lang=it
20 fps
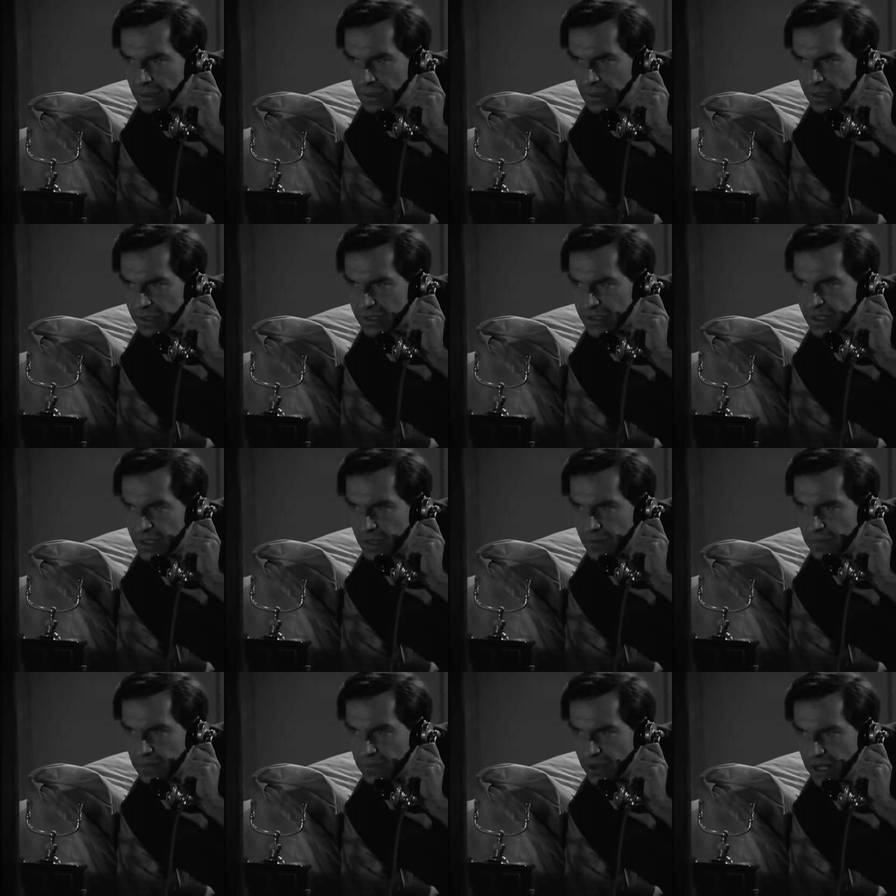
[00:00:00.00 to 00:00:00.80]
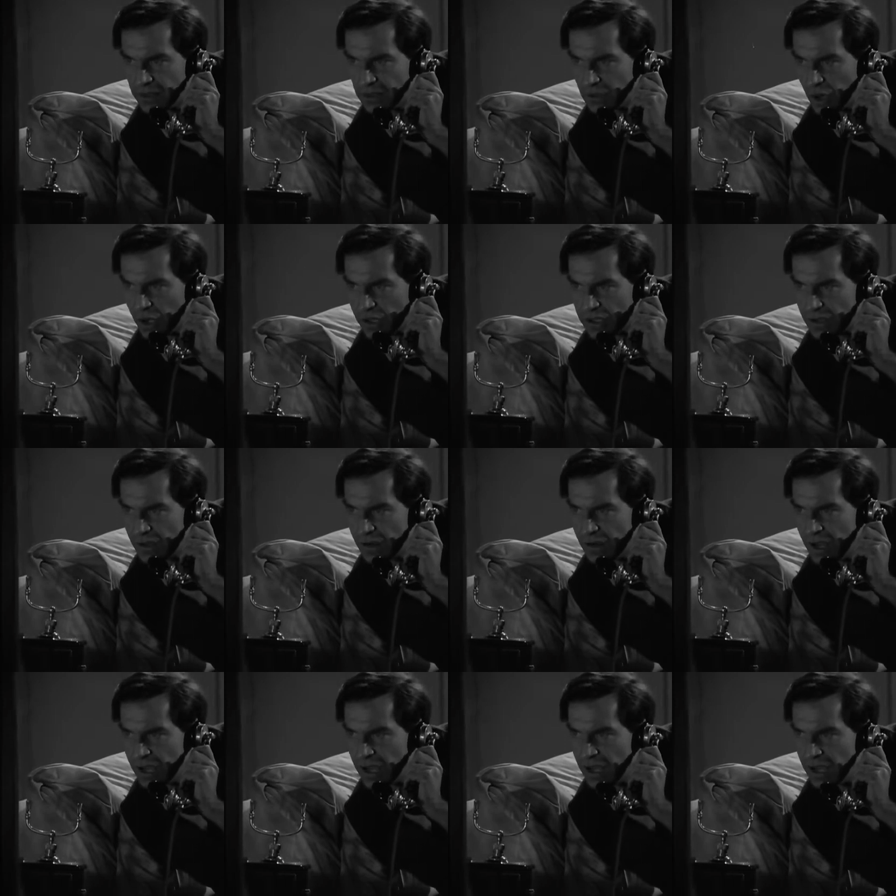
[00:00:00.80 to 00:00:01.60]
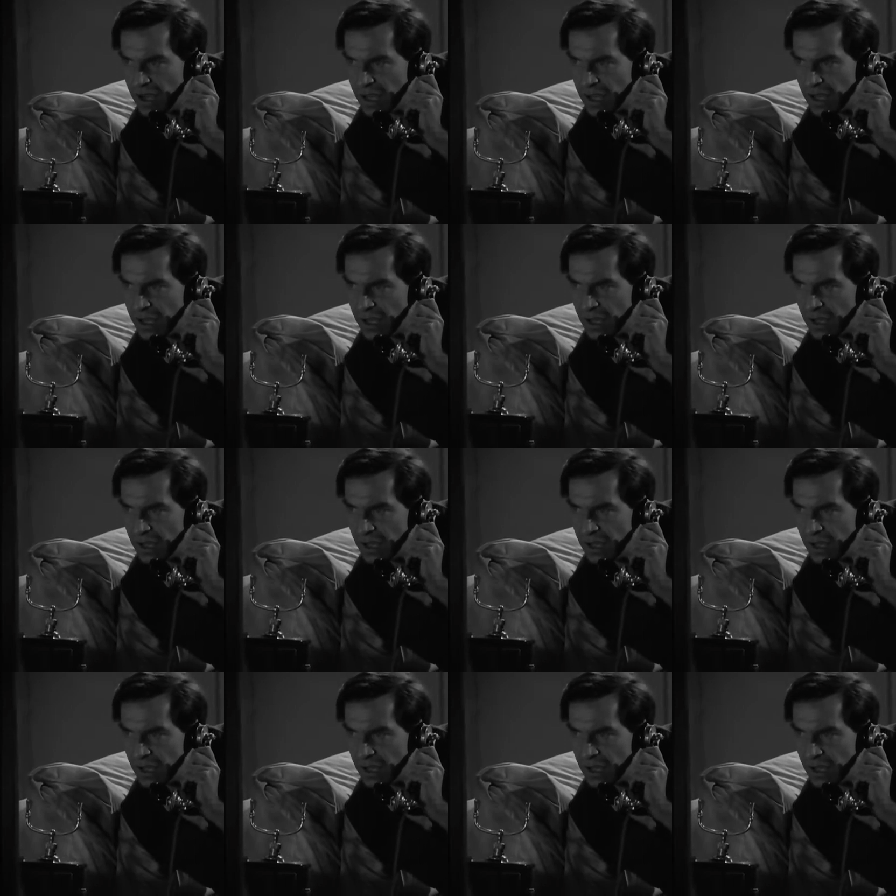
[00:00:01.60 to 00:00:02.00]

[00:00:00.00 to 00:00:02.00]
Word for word: Anche lei è un amico, forse?